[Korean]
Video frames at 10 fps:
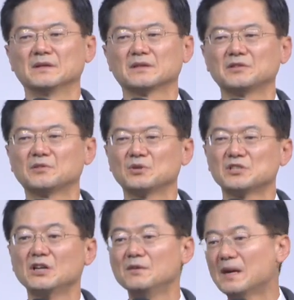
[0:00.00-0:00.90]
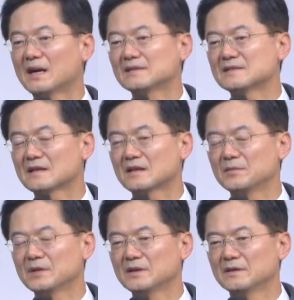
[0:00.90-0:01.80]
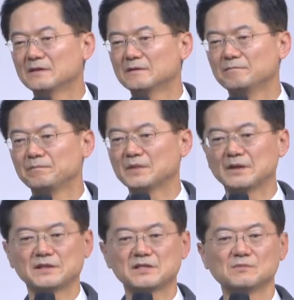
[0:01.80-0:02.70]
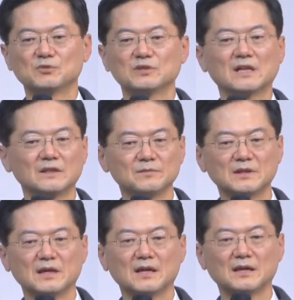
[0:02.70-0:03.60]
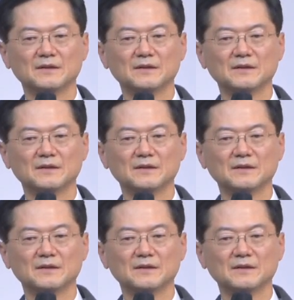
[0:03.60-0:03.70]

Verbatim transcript: 그리고 절망한 사람의 예, 질문은 아닙니다.